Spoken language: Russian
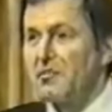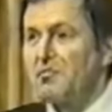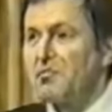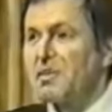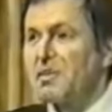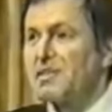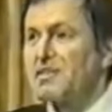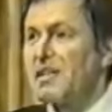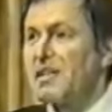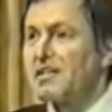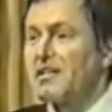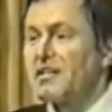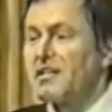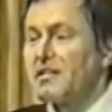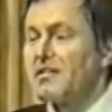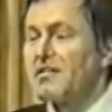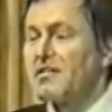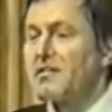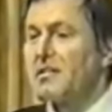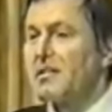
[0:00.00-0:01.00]
это
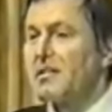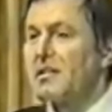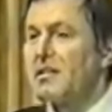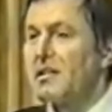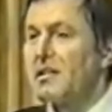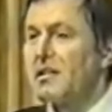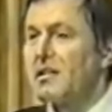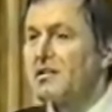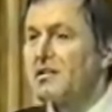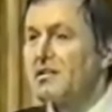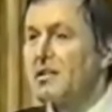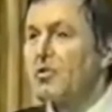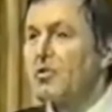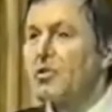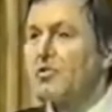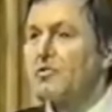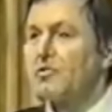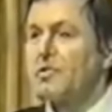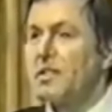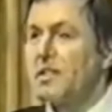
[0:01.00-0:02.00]
познание истинных
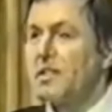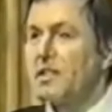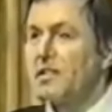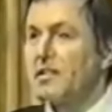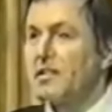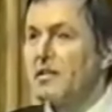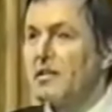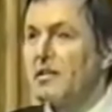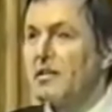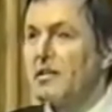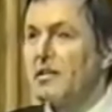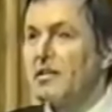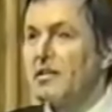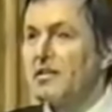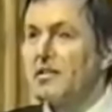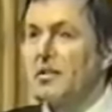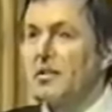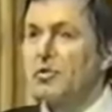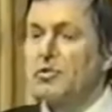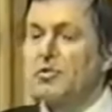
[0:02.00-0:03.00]
законов
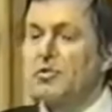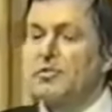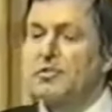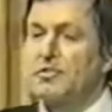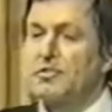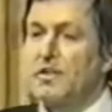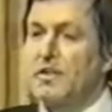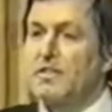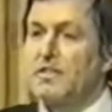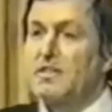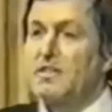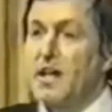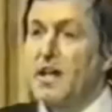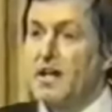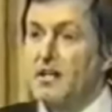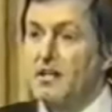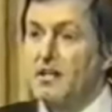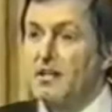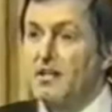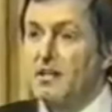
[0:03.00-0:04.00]
Вселенной, законов
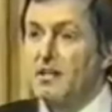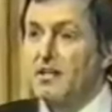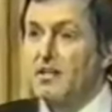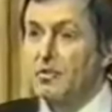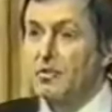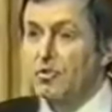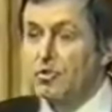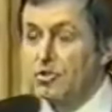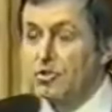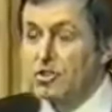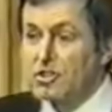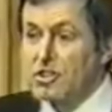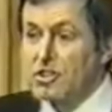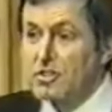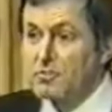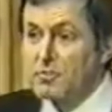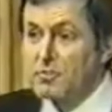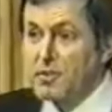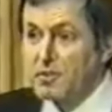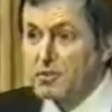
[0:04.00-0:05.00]
Творца.
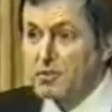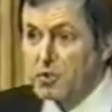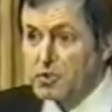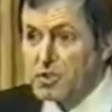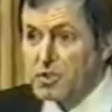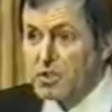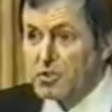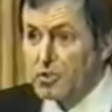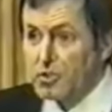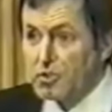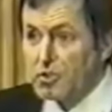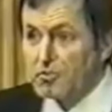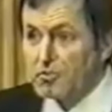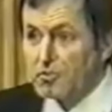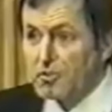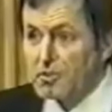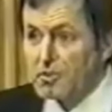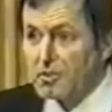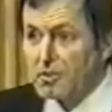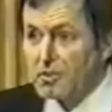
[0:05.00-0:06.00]
Нужно жить по его
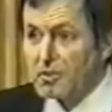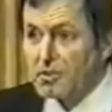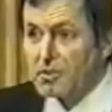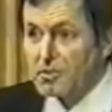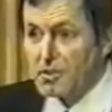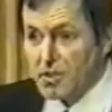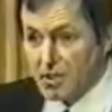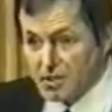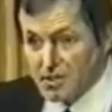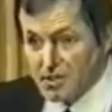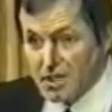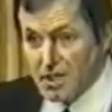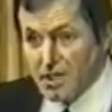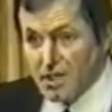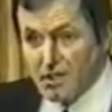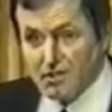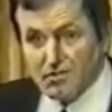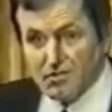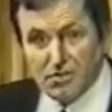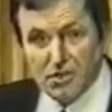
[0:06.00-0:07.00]
законам.
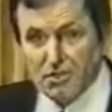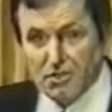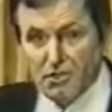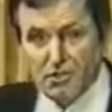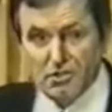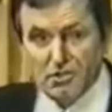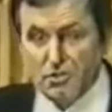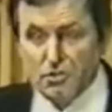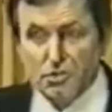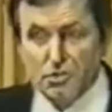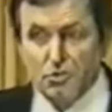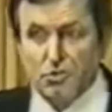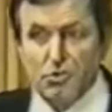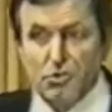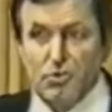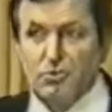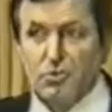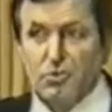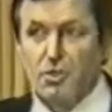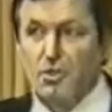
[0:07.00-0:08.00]
Тогда в человечестве
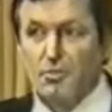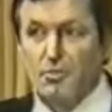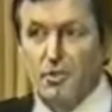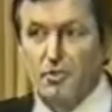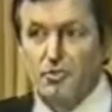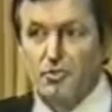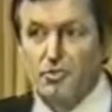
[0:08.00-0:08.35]
все будет